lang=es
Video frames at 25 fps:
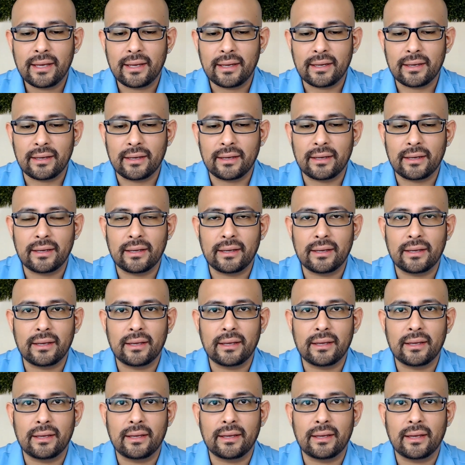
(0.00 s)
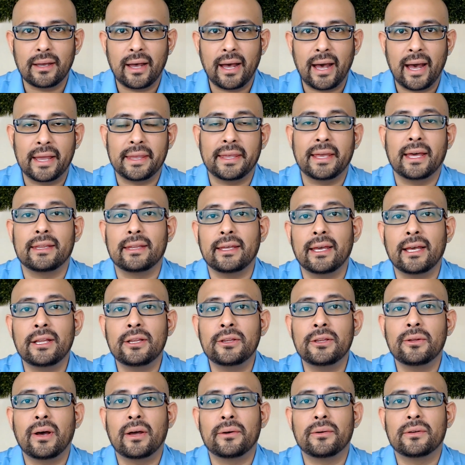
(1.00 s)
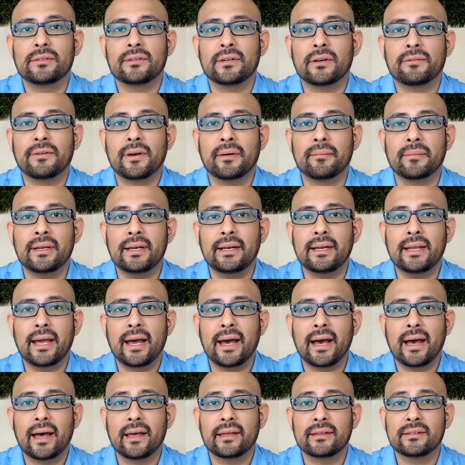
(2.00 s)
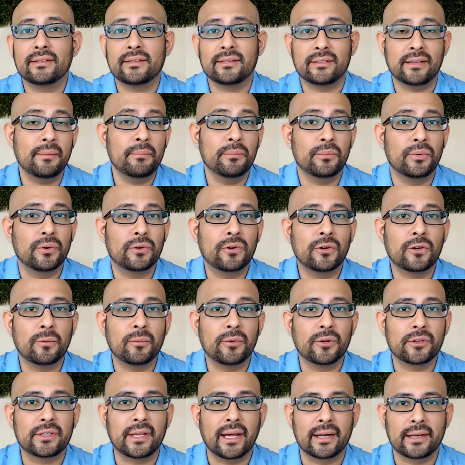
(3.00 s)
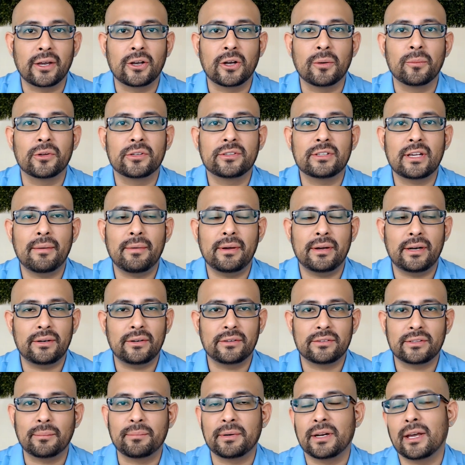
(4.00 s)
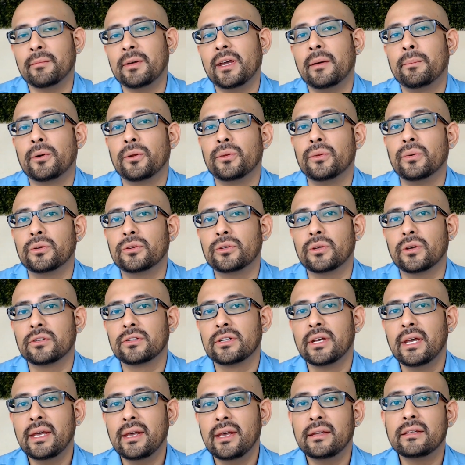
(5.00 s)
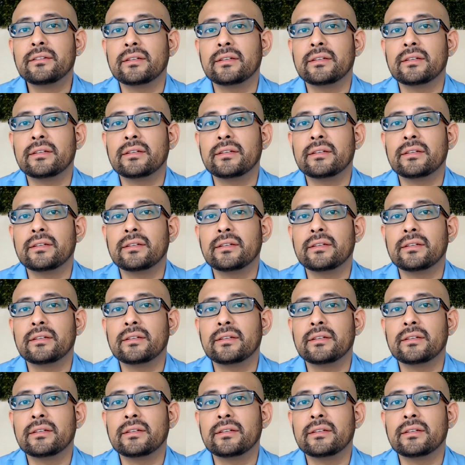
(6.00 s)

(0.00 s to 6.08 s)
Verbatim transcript: eh, añadiendo a nuestra familia Zenbook como tal, que como saben en nuestra pirámide de productos,